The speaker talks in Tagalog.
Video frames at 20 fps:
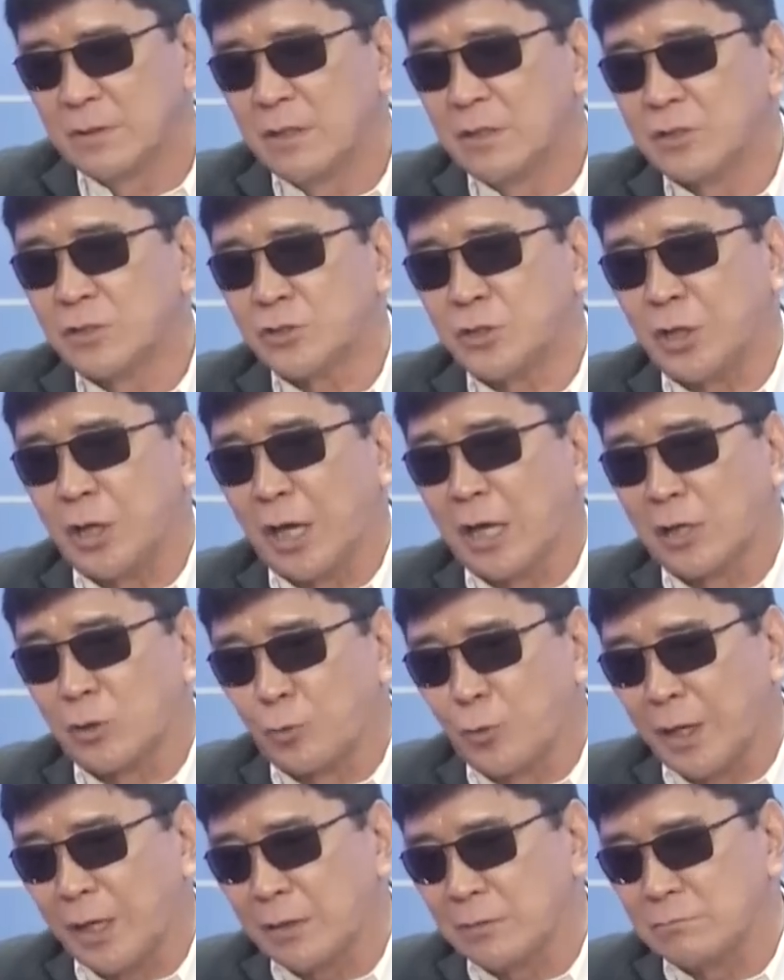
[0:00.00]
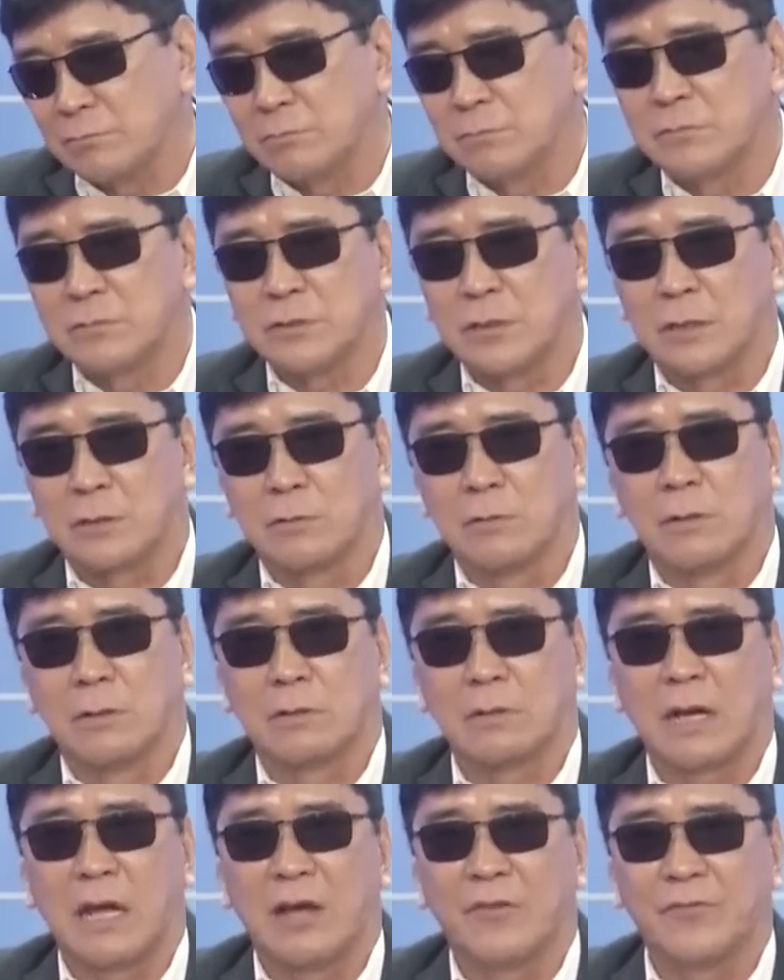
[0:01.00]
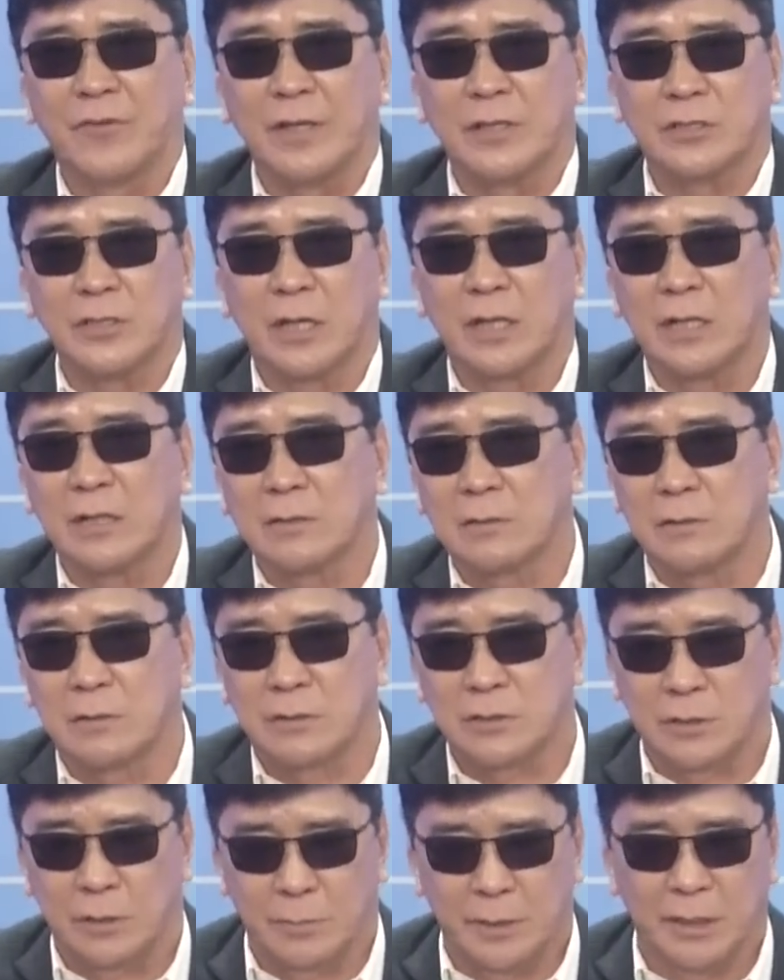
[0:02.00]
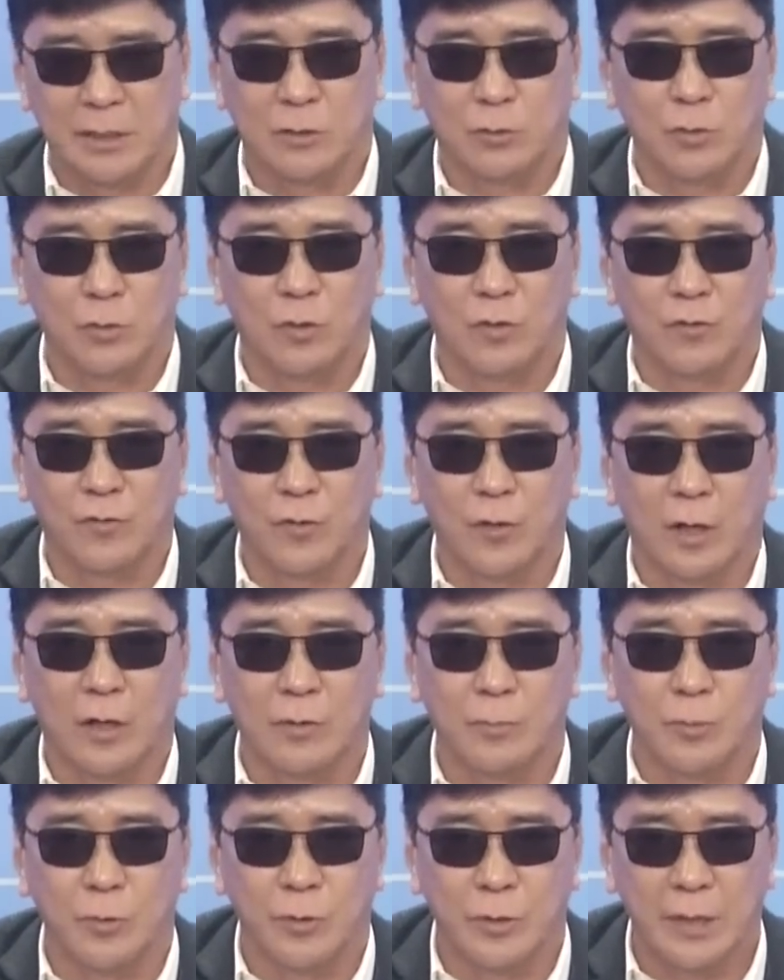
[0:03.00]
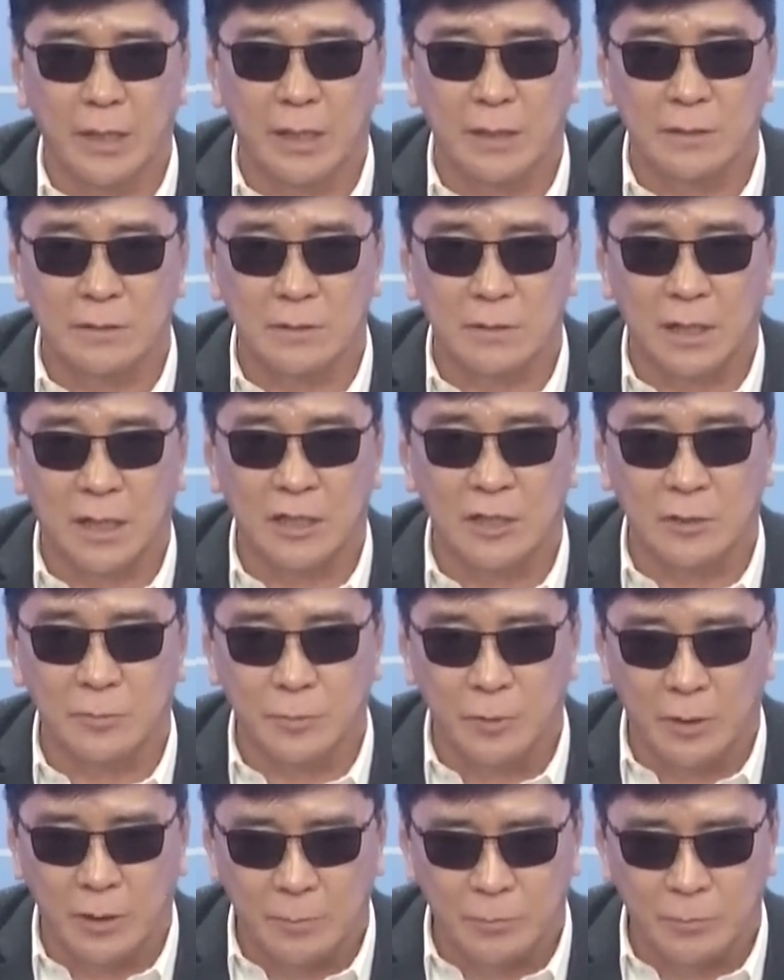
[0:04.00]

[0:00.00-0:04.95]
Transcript: si Erwin, si Tul Rafi, Senator, si Ben Tulfo, ako po yan. Ito po ang